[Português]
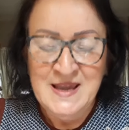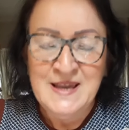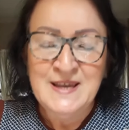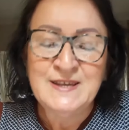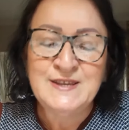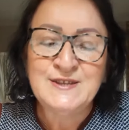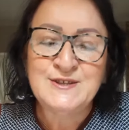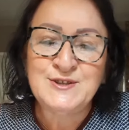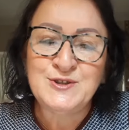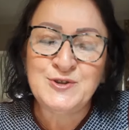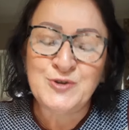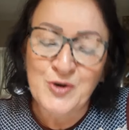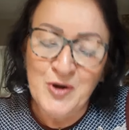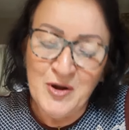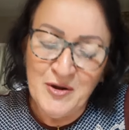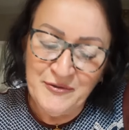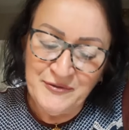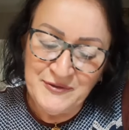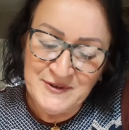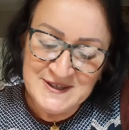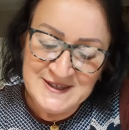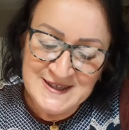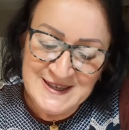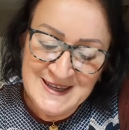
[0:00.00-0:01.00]

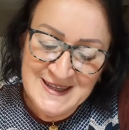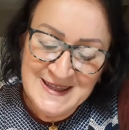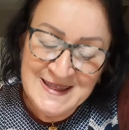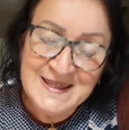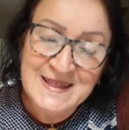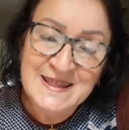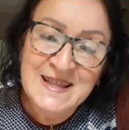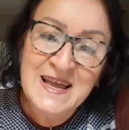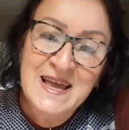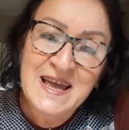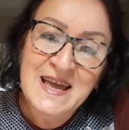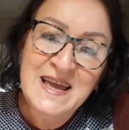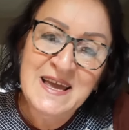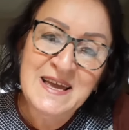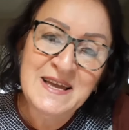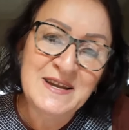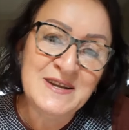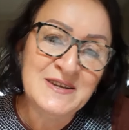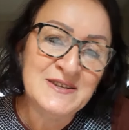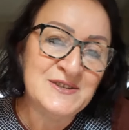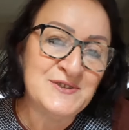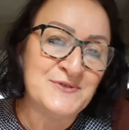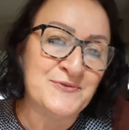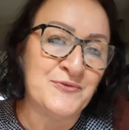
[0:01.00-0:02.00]
Estrofes
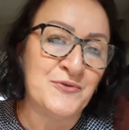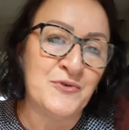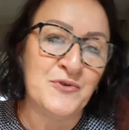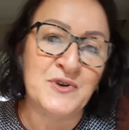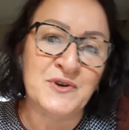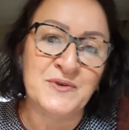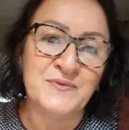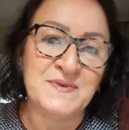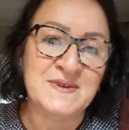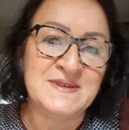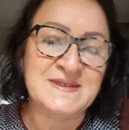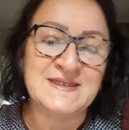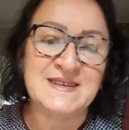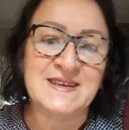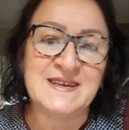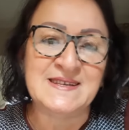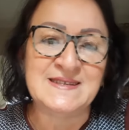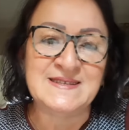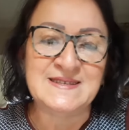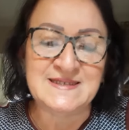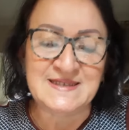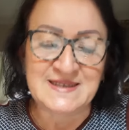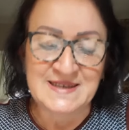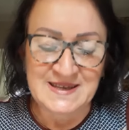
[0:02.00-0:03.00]
inteiras foram
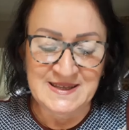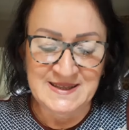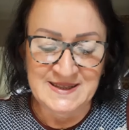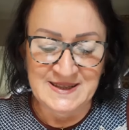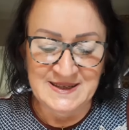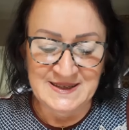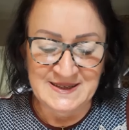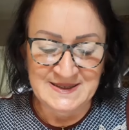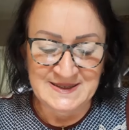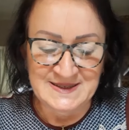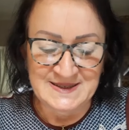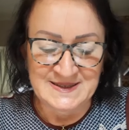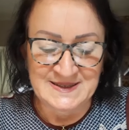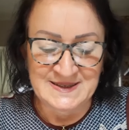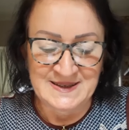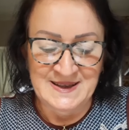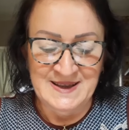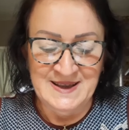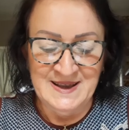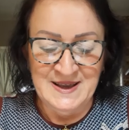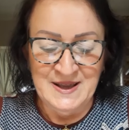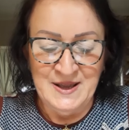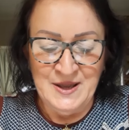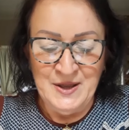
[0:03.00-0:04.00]
esquecidas,
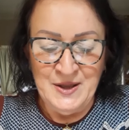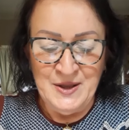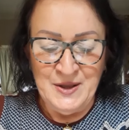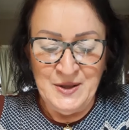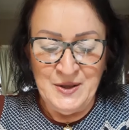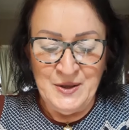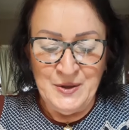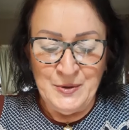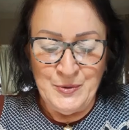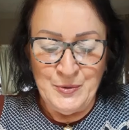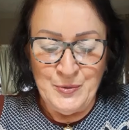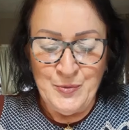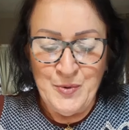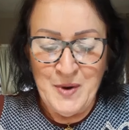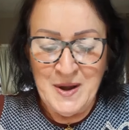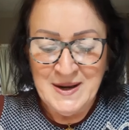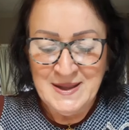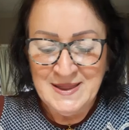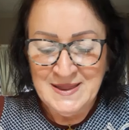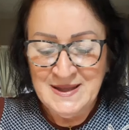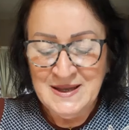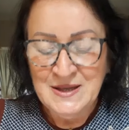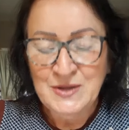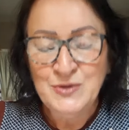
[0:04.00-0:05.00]

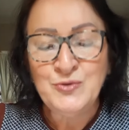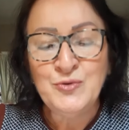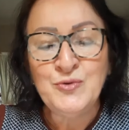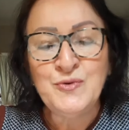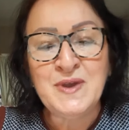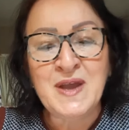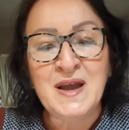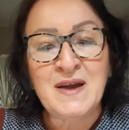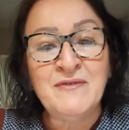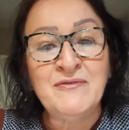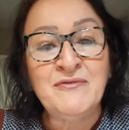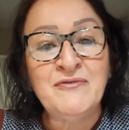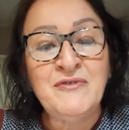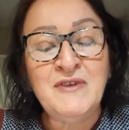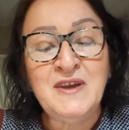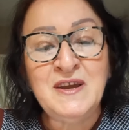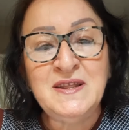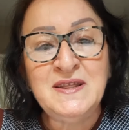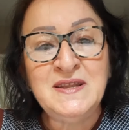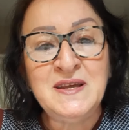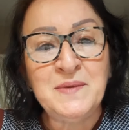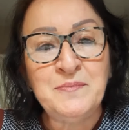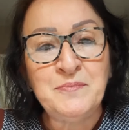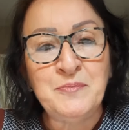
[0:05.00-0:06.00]
guardando o que a
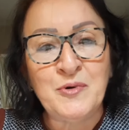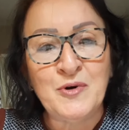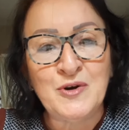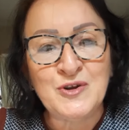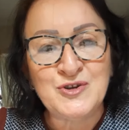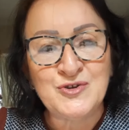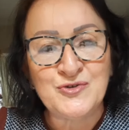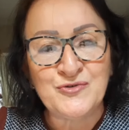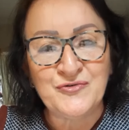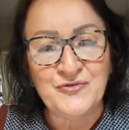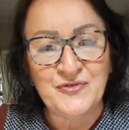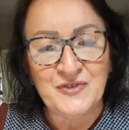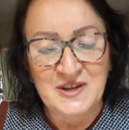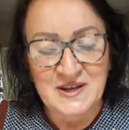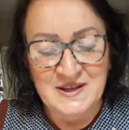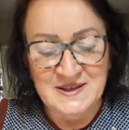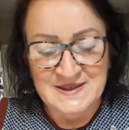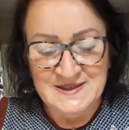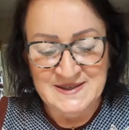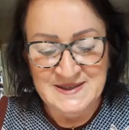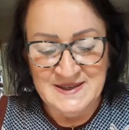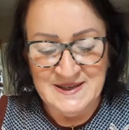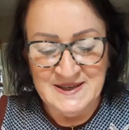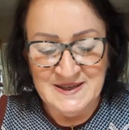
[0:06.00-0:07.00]
vida pode
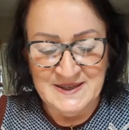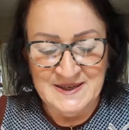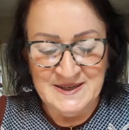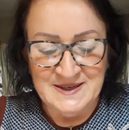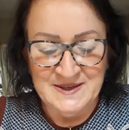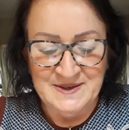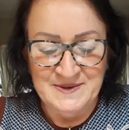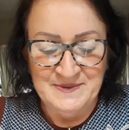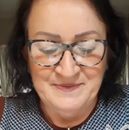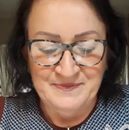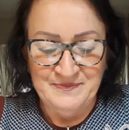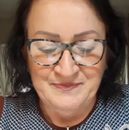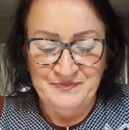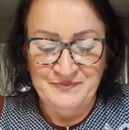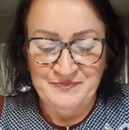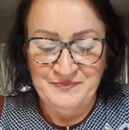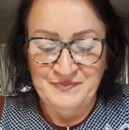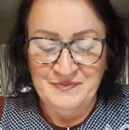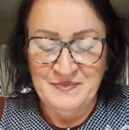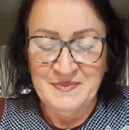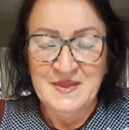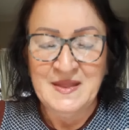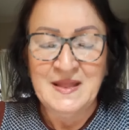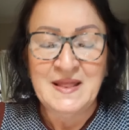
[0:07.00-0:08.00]
oferecer.
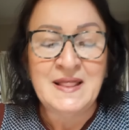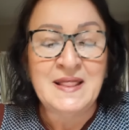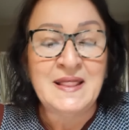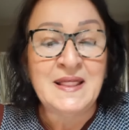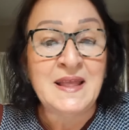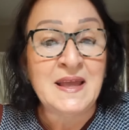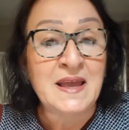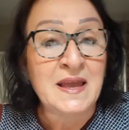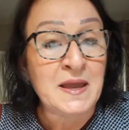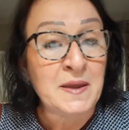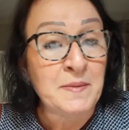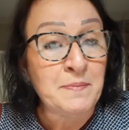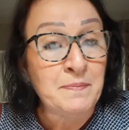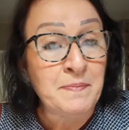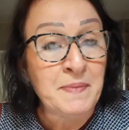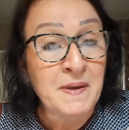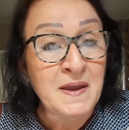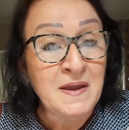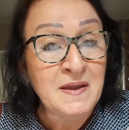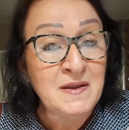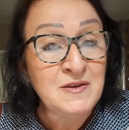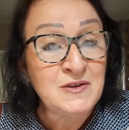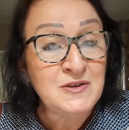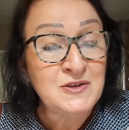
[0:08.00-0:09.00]
De
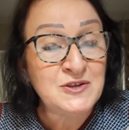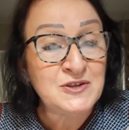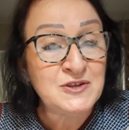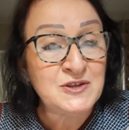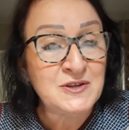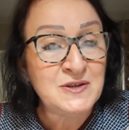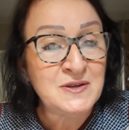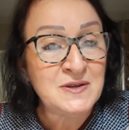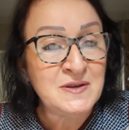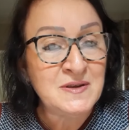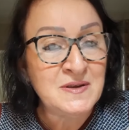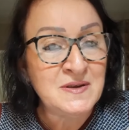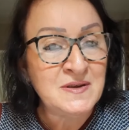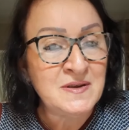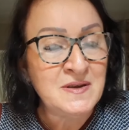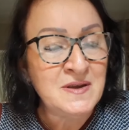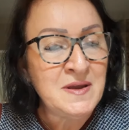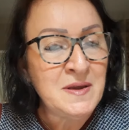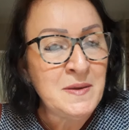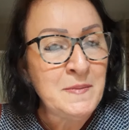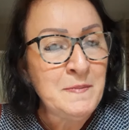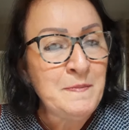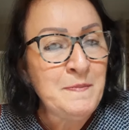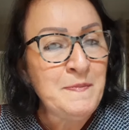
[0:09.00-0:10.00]
repente,
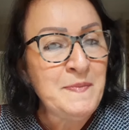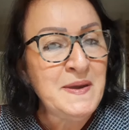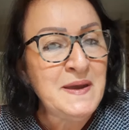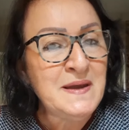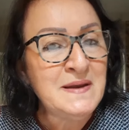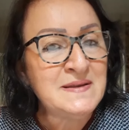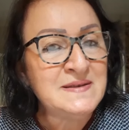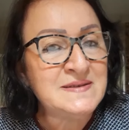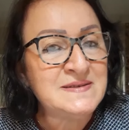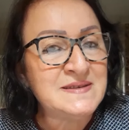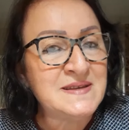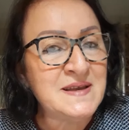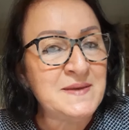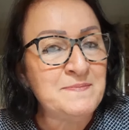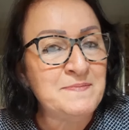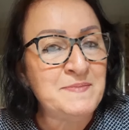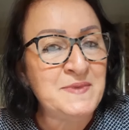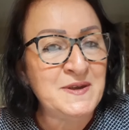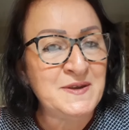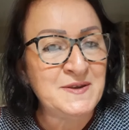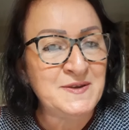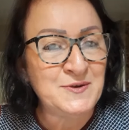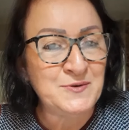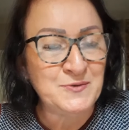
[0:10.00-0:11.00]

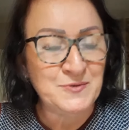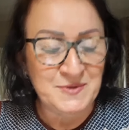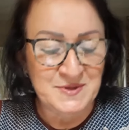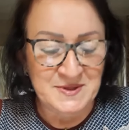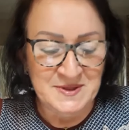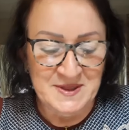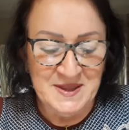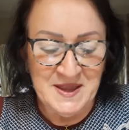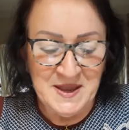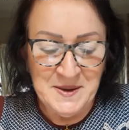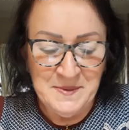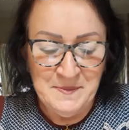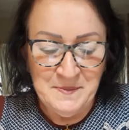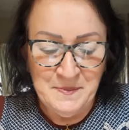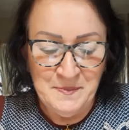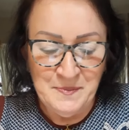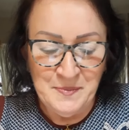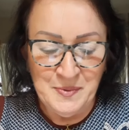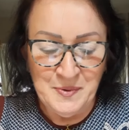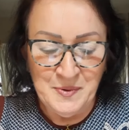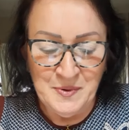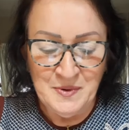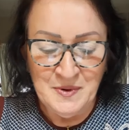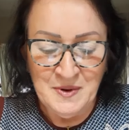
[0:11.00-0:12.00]
percebi que o tempo
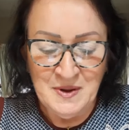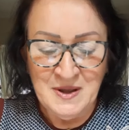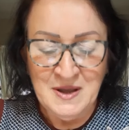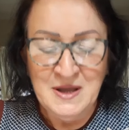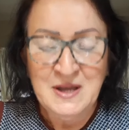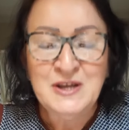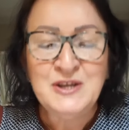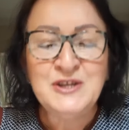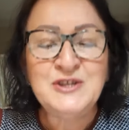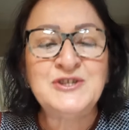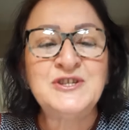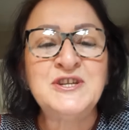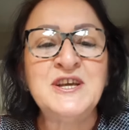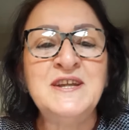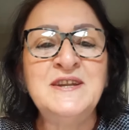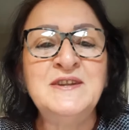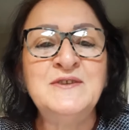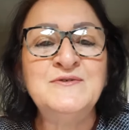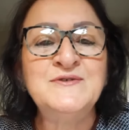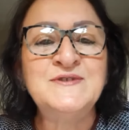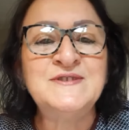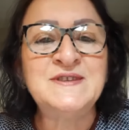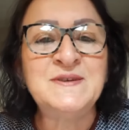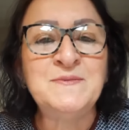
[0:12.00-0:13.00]
já
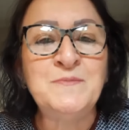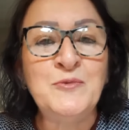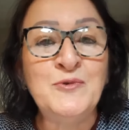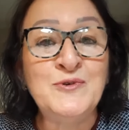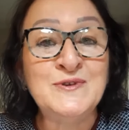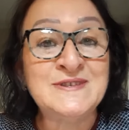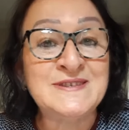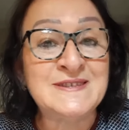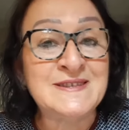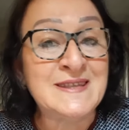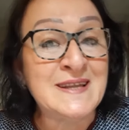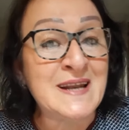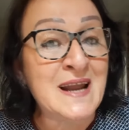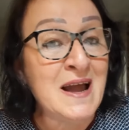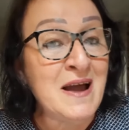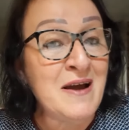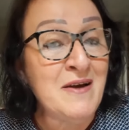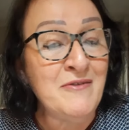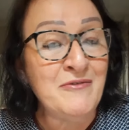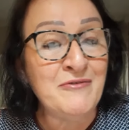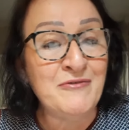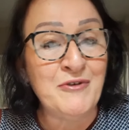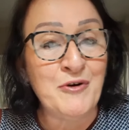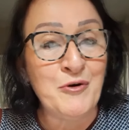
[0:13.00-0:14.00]
não se
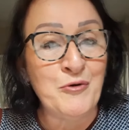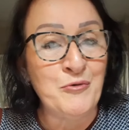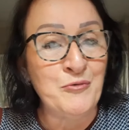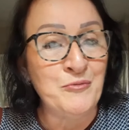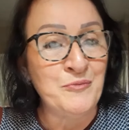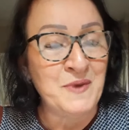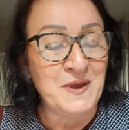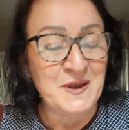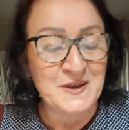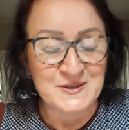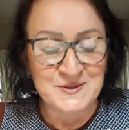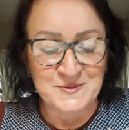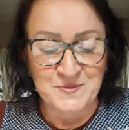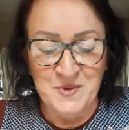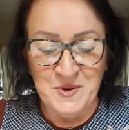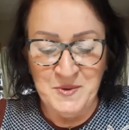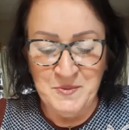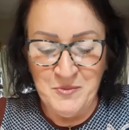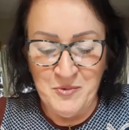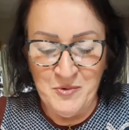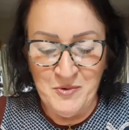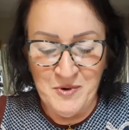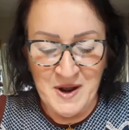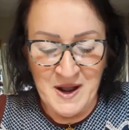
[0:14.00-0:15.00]
mostrava o mesmo
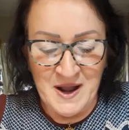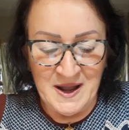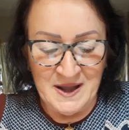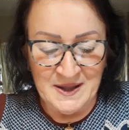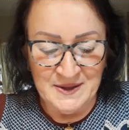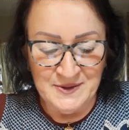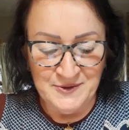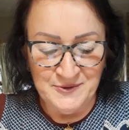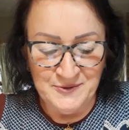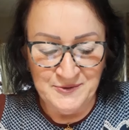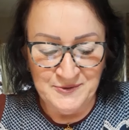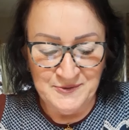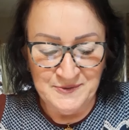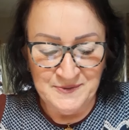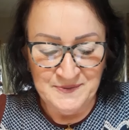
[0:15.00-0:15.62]
emburrado.